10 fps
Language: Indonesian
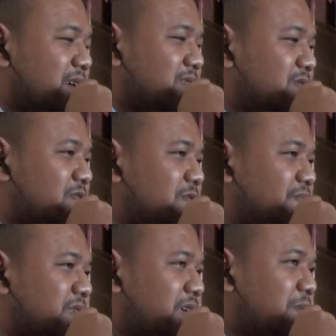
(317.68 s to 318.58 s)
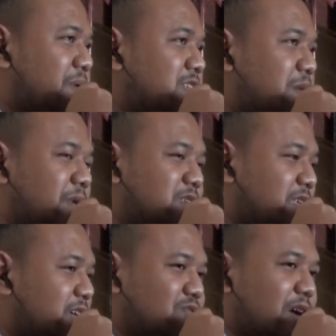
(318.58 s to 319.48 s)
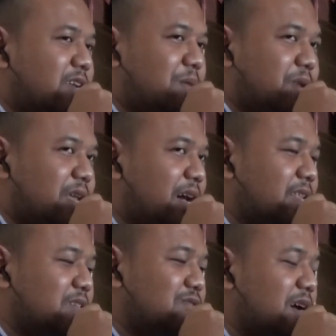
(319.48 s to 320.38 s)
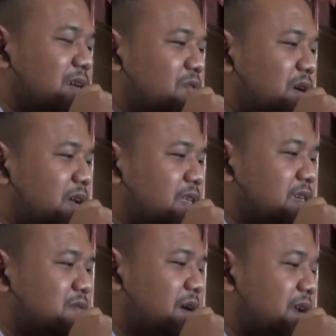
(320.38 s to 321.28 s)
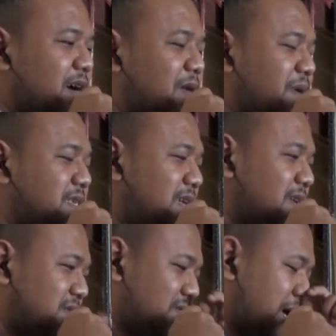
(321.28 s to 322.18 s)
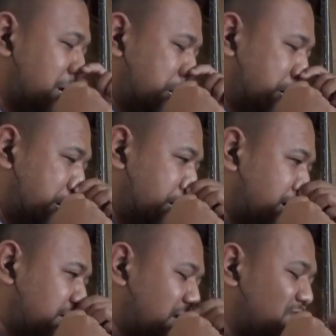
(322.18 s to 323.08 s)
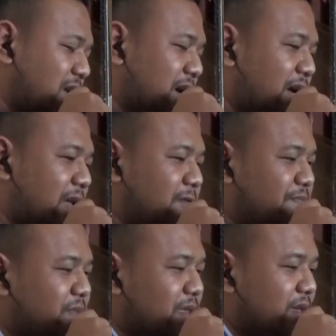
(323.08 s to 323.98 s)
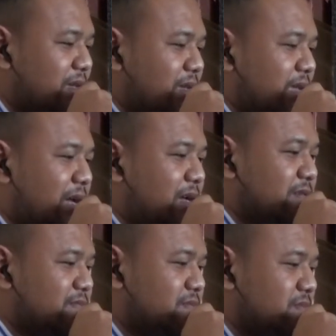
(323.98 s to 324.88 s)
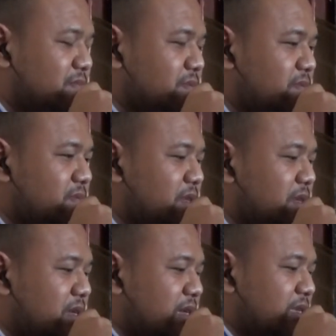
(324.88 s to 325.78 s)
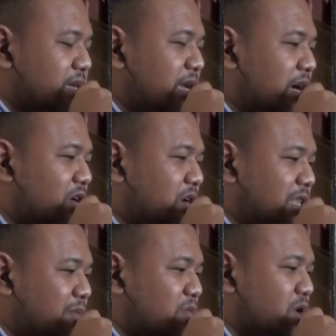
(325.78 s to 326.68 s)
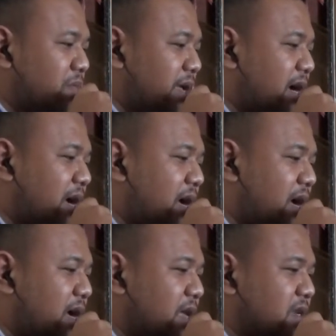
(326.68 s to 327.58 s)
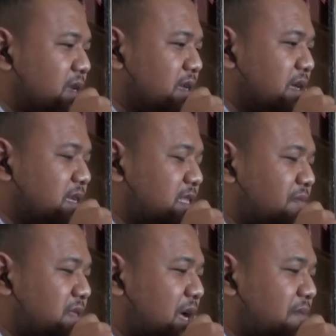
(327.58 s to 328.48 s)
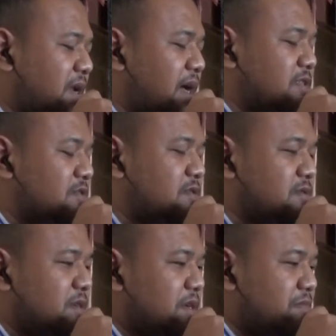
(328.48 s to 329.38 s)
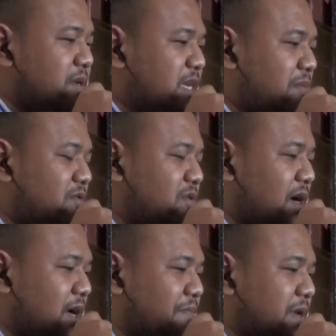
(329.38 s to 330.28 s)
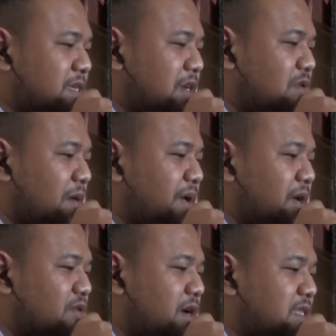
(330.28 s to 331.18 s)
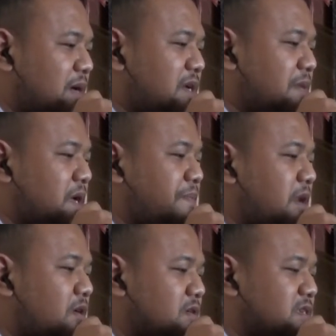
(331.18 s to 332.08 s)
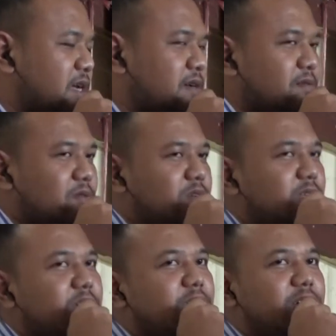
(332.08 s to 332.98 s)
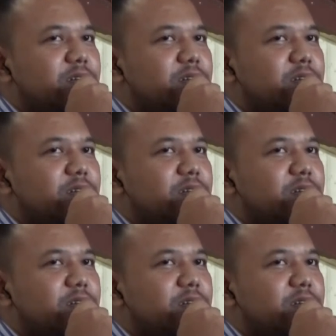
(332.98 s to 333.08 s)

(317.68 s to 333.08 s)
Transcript: tuh jadi pensil-pensilnya juga ada pilihannya juga bukan hanya sembarangan pensil gitu kan yang kita gunakan ya jadi kalau kita mau buat bayangan yang hitam-hitam nah itu bisa menggunakan pensil 2B kurang hitam lagi pakai pilox ya oh enggak ya